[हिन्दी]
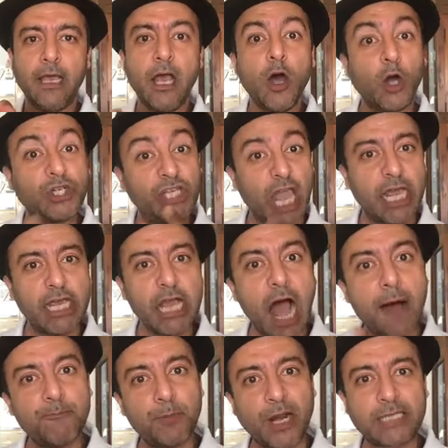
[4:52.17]
और यही
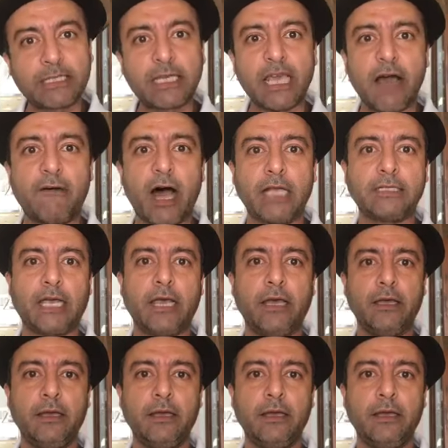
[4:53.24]
आम प्रेस की आवाज है